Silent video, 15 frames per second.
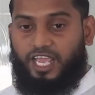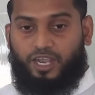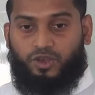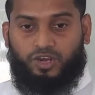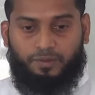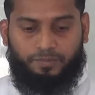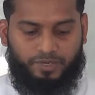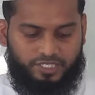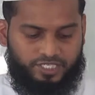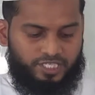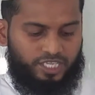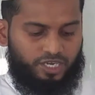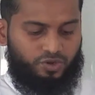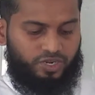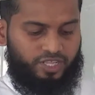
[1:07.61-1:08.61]
এখন আপনি
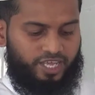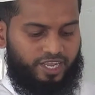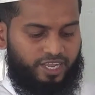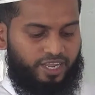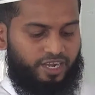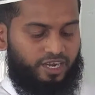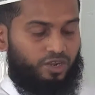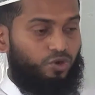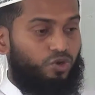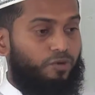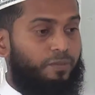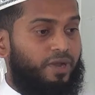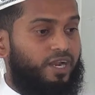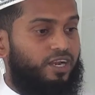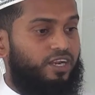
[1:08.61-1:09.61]
চিন্তা করে দেখেন
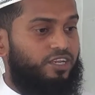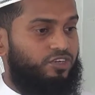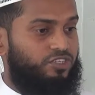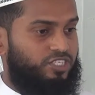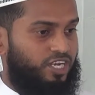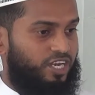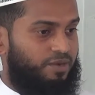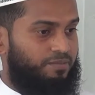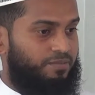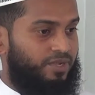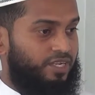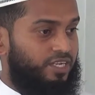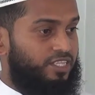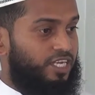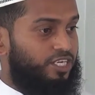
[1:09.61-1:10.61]
লুকমান আলহিহাসাল্লাম
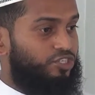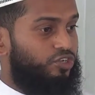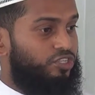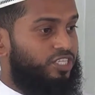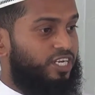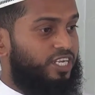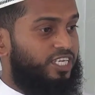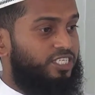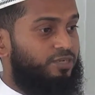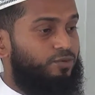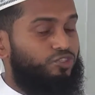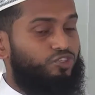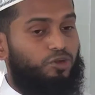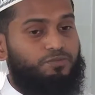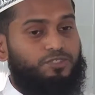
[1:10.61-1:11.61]
তার সন্তানকে
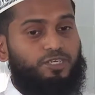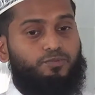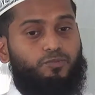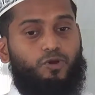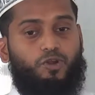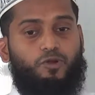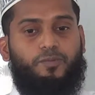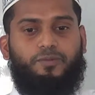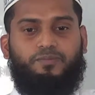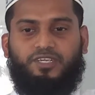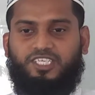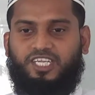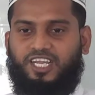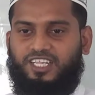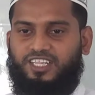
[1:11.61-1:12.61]
যেমন সবচেয়ে বড় পাঠটা
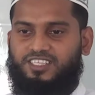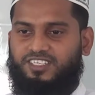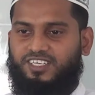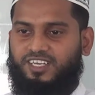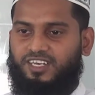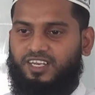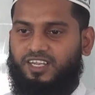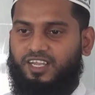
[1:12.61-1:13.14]
শিক্ষা দিচ্ছেন